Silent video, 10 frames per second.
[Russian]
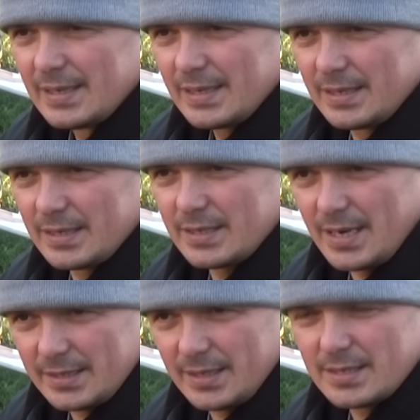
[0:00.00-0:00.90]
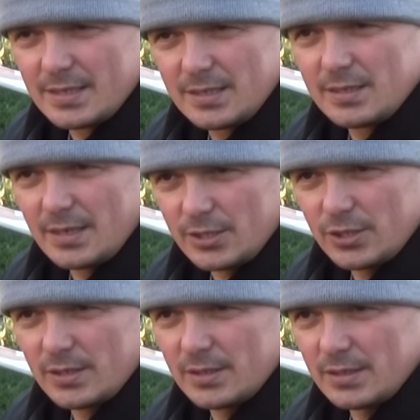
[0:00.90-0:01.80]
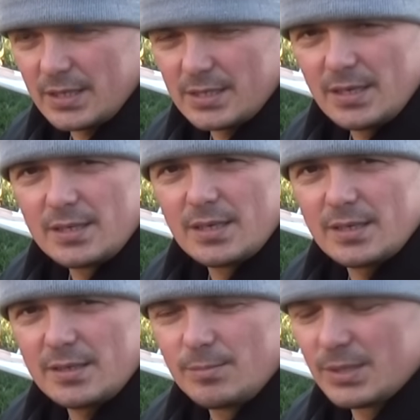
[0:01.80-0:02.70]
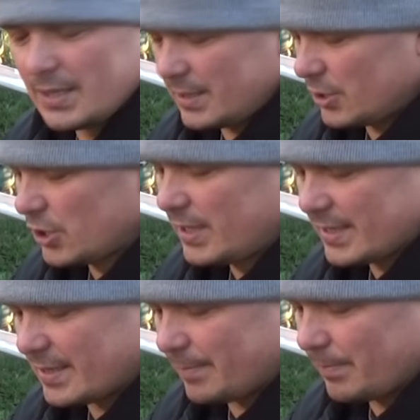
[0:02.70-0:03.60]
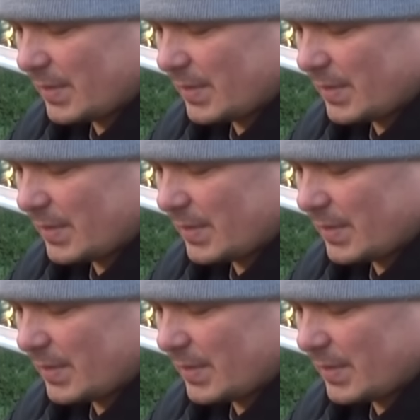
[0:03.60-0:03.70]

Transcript: э, как насытить наши растения именно железом